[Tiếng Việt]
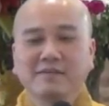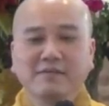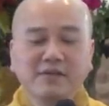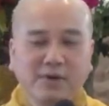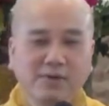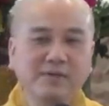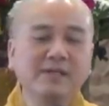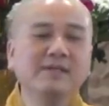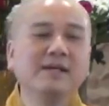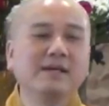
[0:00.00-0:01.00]
ví dụ
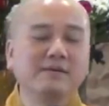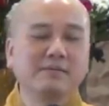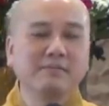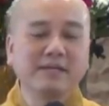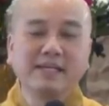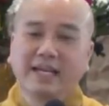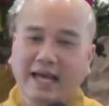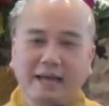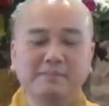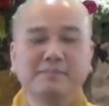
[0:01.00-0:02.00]
như á, mình đi
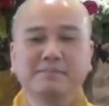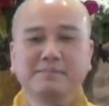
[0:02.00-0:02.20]
làm